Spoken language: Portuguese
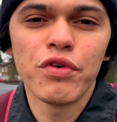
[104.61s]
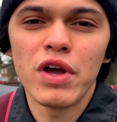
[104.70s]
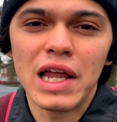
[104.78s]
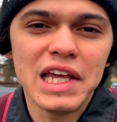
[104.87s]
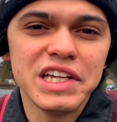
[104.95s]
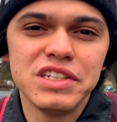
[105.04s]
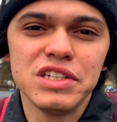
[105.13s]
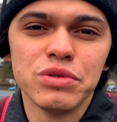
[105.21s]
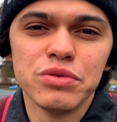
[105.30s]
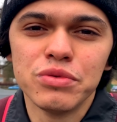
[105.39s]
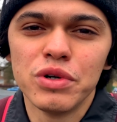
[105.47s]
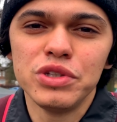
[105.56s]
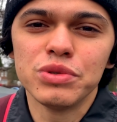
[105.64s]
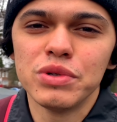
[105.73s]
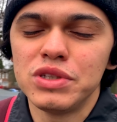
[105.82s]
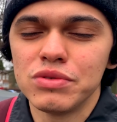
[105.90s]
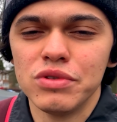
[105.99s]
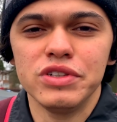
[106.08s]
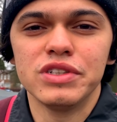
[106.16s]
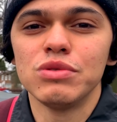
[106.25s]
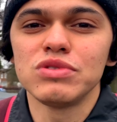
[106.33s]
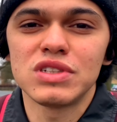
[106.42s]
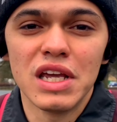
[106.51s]
Foi a lei de 1882,
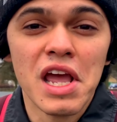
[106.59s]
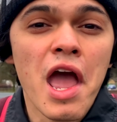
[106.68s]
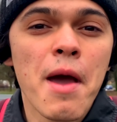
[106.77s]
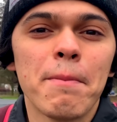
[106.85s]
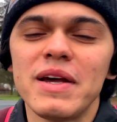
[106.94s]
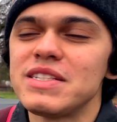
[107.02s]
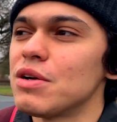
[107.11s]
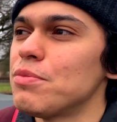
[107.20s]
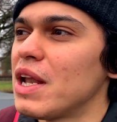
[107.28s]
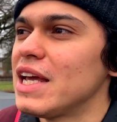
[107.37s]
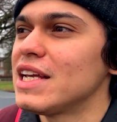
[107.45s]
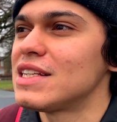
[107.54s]
eu não sei. Mas é uma lei